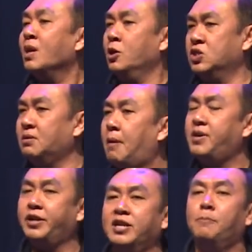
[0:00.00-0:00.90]
Itu
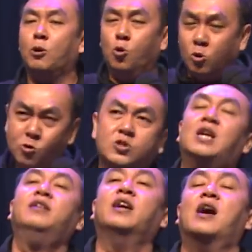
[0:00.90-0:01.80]
sebabnya dia
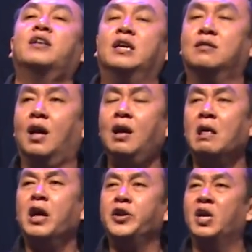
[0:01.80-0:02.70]
berurusan dengan kita,
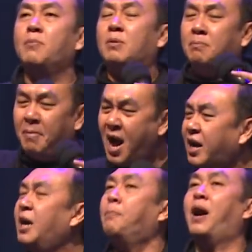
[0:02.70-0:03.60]
dia
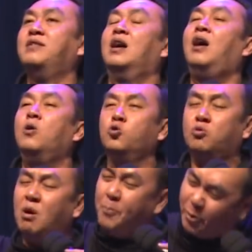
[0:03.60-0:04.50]
memakai banyak hal
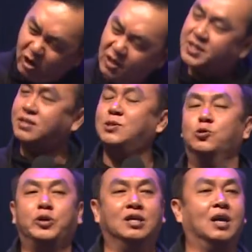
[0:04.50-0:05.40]
untuk memproses
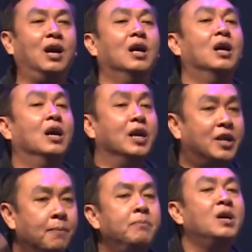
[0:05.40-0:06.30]
hidup kita
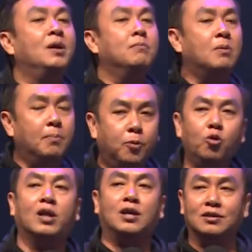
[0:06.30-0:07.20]
demi
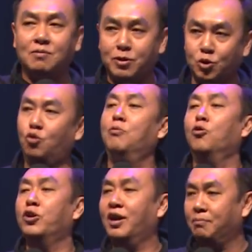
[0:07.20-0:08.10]
membuat kita
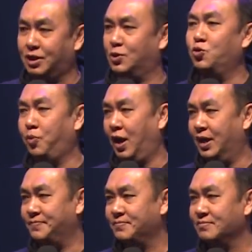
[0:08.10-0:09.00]
bertumbuh dalam keserupaan.